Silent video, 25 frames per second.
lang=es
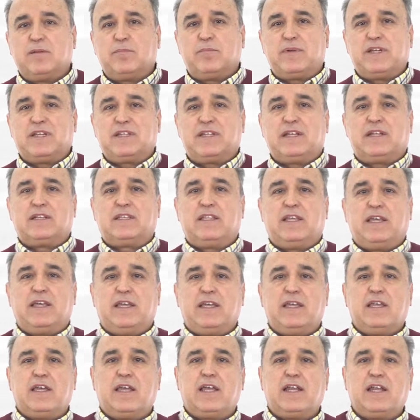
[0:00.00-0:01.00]
empresas
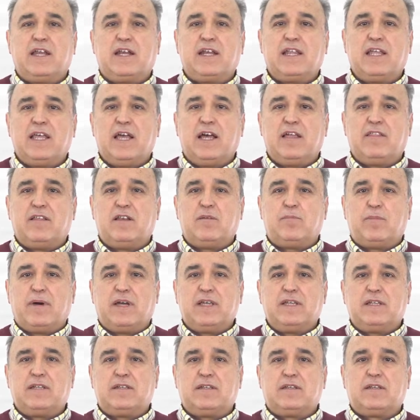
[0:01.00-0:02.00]
de ingeniería del
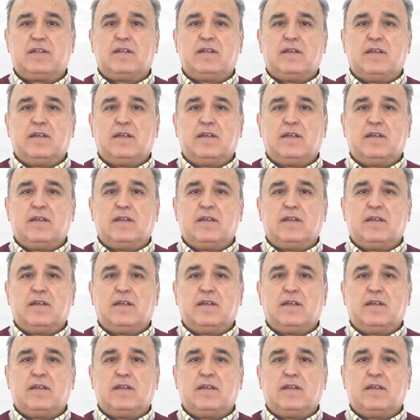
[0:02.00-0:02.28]
país